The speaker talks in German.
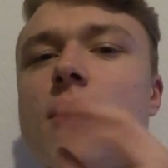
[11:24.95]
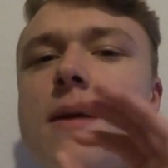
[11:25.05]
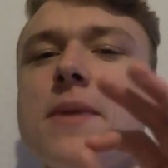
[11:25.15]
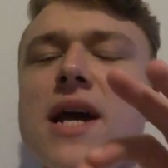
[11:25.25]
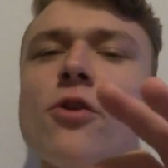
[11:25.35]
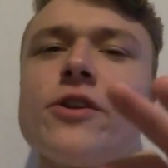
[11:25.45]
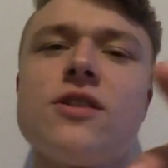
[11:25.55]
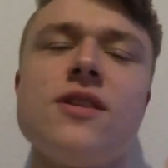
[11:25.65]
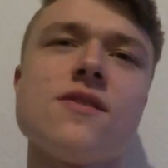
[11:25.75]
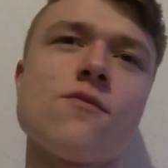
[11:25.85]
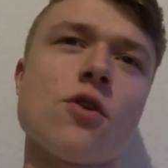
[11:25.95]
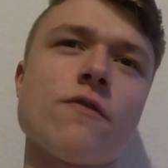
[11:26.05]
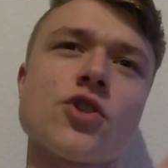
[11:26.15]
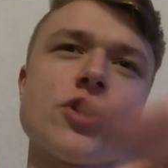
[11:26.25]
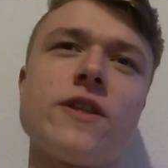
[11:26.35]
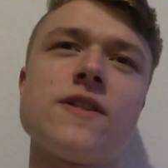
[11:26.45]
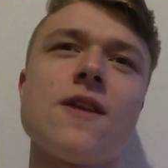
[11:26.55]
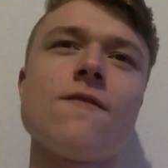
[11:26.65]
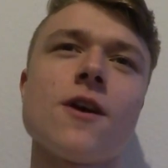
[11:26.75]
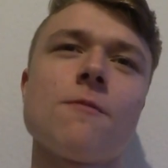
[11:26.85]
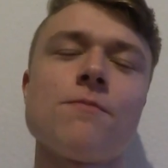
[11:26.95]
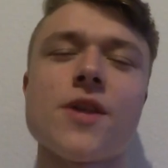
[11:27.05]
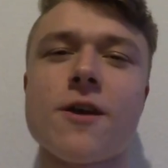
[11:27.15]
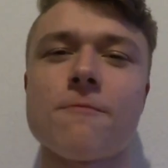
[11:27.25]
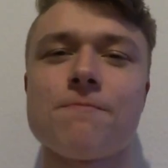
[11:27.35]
Wobei mehr Leute diesen Vlog wahrscheinlich sehen werden. Naja.